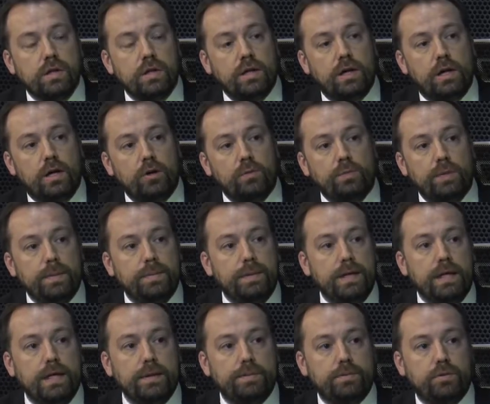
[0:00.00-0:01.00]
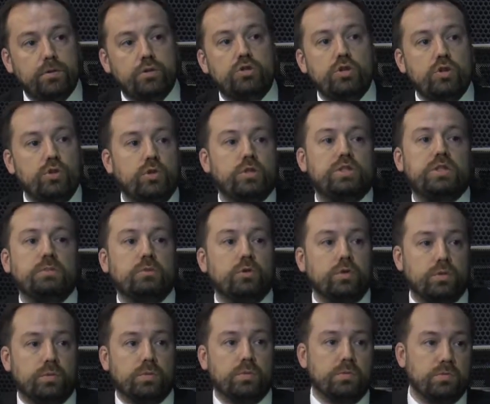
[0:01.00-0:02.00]
Avrupa Birliği Proje Yönetim
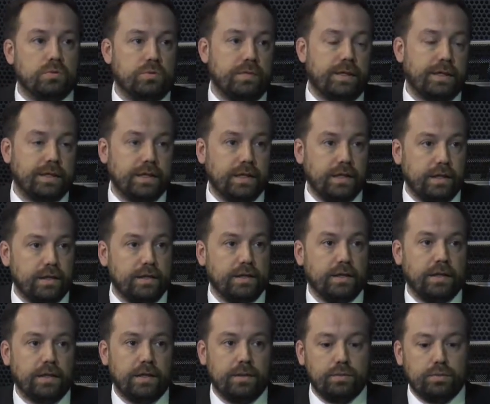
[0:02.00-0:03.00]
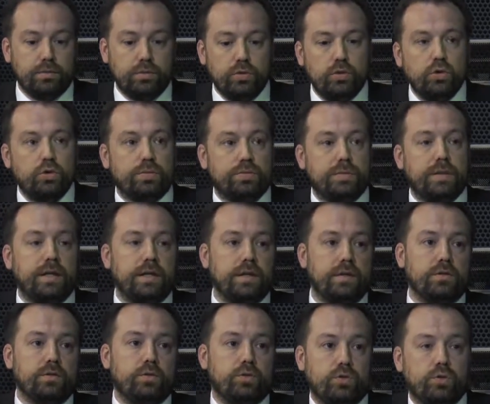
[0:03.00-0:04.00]
Grubumuz var ki bu
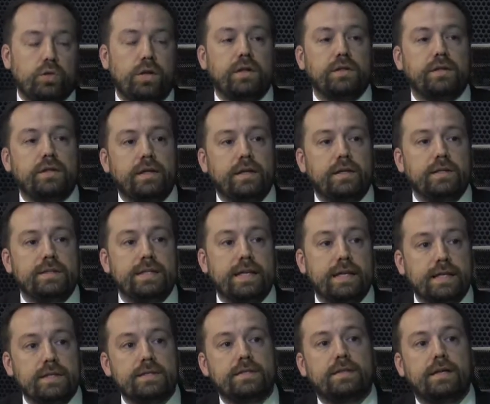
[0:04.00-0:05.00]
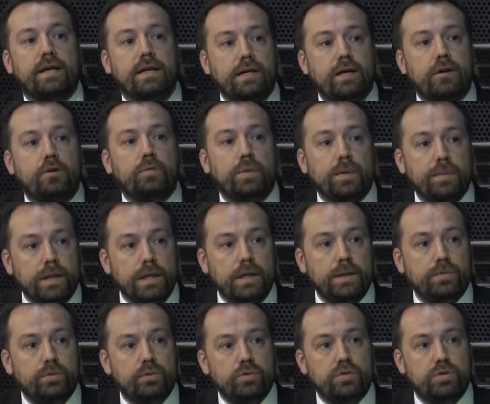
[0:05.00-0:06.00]
grupta şu anda 8 tane Avrupa
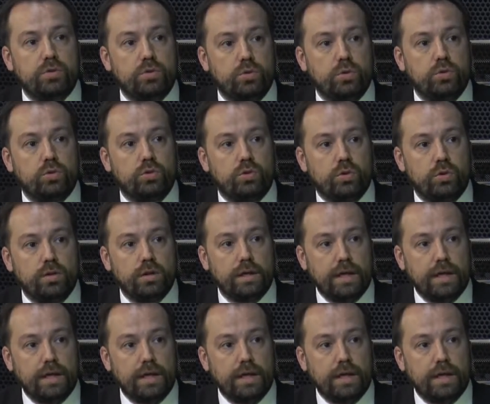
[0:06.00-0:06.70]
Birliği projesi yürütüyor.